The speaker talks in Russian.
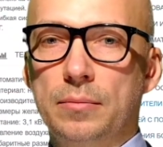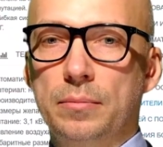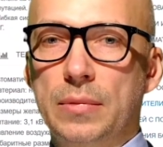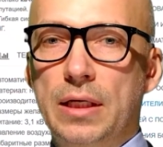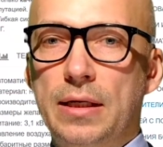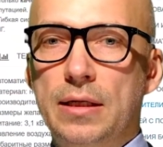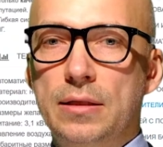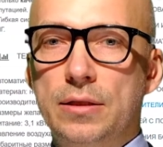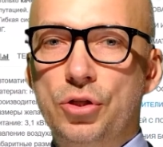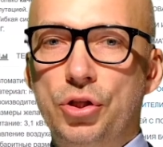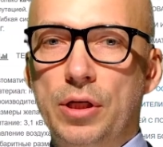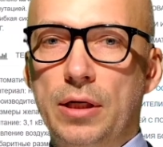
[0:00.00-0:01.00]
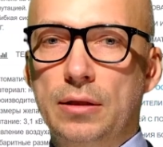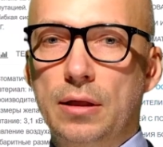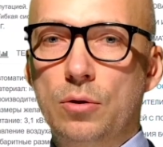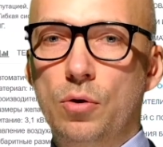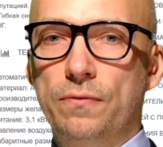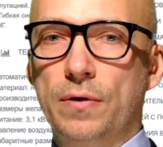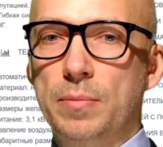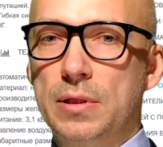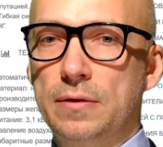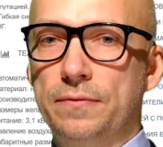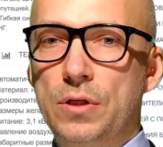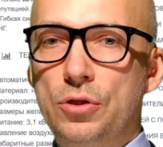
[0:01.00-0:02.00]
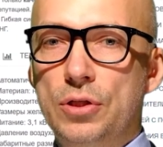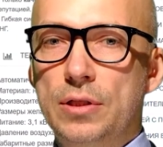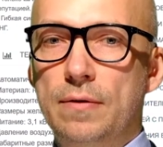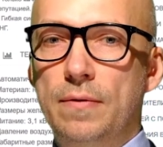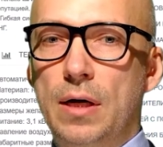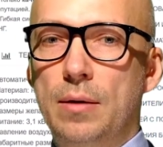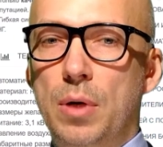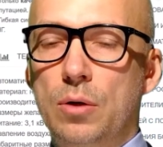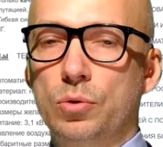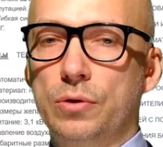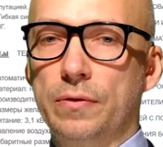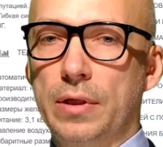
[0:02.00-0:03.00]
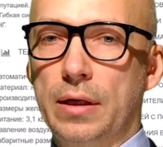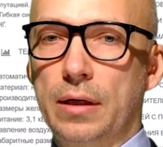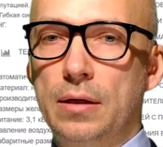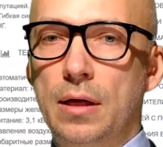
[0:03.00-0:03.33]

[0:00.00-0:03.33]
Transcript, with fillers: многоязычный каталог фармацевтического оборудования